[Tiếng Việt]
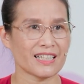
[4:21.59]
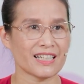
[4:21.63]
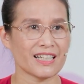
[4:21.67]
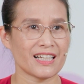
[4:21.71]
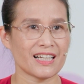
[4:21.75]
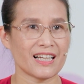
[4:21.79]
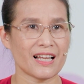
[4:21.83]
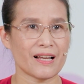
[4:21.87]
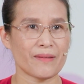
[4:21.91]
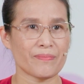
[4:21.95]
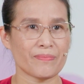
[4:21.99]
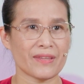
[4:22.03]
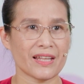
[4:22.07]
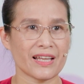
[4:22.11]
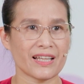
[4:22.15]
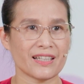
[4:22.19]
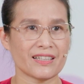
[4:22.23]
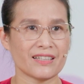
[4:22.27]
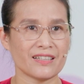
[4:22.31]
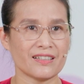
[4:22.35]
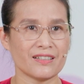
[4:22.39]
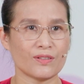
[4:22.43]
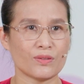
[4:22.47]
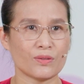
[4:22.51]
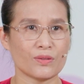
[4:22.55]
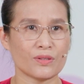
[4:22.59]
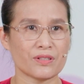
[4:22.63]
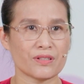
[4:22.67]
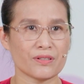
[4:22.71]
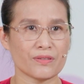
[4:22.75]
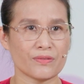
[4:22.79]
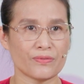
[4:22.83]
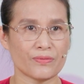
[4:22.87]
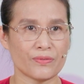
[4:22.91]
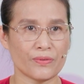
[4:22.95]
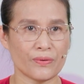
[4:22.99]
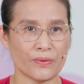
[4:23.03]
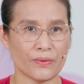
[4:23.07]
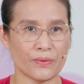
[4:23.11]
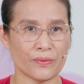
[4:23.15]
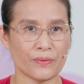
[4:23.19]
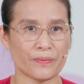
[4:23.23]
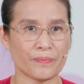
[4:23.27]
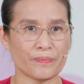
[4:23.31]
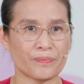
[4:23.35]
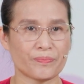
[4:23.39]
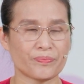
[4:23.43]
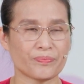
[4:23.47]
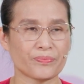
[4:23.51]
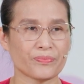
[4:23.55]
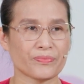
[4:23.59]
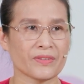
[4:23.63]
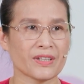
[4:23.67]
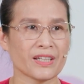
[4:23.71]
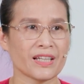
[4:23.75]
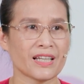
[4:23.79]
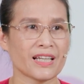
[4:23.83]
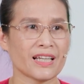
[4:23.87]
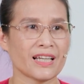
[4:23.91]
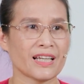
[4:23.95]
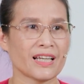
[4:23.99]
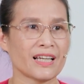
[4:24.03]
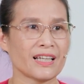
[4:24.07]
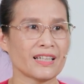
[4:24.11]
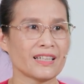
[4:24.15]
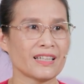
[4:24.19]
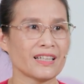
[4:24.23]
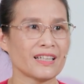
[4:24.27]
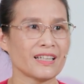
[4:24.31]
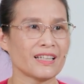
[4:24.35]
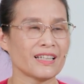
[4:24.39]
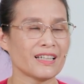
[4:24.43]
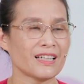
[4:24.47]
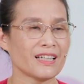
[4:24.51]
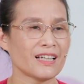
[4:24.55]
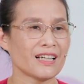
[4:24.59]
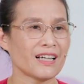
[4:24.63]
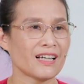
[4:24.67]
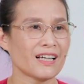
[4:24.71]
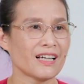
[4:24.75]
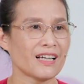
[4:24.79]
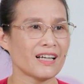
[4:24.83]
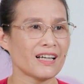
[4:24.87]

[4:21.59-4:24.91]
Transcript: để làm đệ tử của sư phụ. Thế thì